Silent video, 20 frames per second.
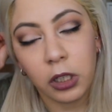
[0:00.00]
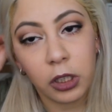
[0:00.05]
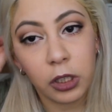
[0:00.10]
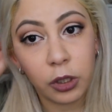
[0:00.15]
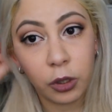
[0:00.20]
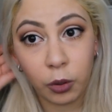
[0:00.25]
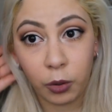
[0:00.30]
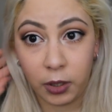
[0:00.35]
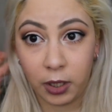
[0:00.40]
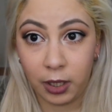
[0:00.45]

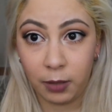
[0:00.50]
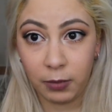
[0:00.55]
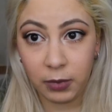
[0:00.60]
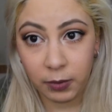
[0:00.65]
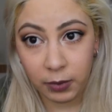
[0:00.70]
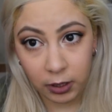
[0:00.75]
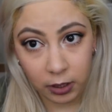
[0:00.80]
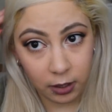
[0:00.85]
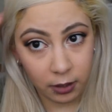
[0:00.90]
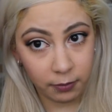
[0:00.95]
historia de mi
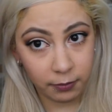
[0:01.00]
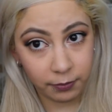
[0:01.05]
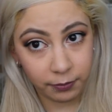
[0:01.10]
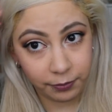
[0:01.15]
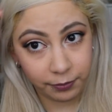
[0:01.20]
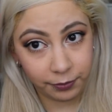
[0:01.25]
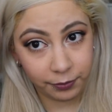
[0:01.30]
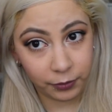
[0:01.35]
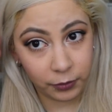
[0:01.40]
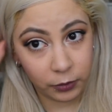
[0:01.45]
vida,
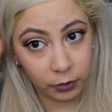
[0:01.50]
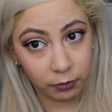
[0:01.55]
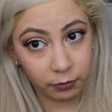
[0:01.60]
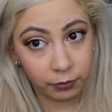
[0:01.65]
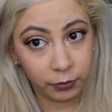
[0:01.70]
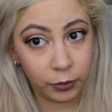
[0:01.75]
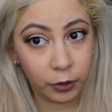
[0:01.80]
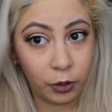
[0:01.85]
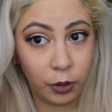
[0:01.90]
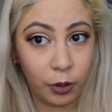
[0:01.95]

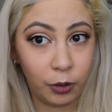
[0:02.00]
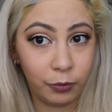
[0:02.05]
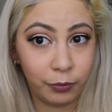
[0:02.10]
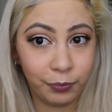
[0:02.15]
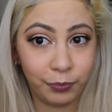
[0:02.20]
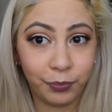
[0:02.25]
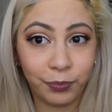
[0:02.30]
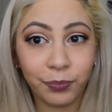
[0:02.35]
you know.